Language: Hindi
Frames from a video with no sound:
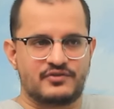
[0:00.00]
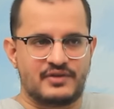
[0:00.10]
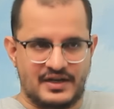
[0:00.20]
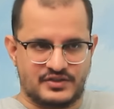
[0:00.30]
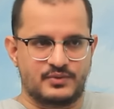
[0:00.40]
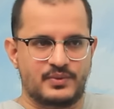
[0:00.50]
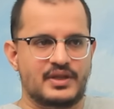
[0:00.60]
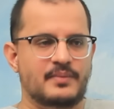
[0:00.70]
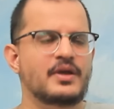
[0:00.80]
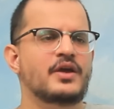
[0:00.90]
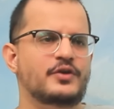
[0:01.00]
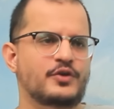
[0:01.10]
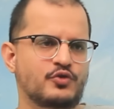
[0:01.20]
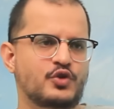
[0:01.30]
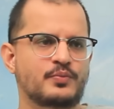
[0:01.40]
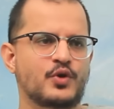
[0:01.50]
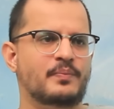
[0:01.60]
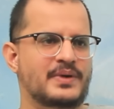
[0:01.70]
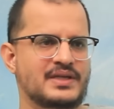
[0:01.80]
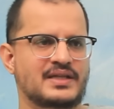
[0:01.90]
इंटरेक्शन विद यूट्यूब के
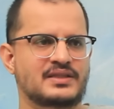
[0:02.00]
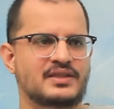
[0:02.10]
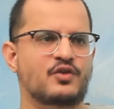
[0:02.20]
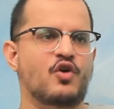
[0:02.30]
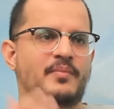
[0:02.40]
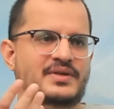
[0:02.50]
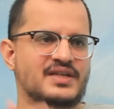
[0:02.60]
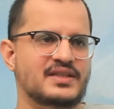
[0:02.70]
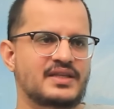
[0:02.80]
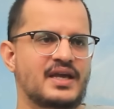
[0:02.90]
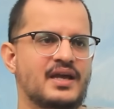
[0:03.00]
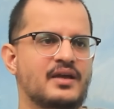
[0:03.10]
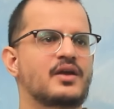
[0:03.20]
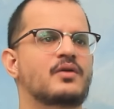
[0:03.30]
ऊपर ज्यादातर comments aate hain,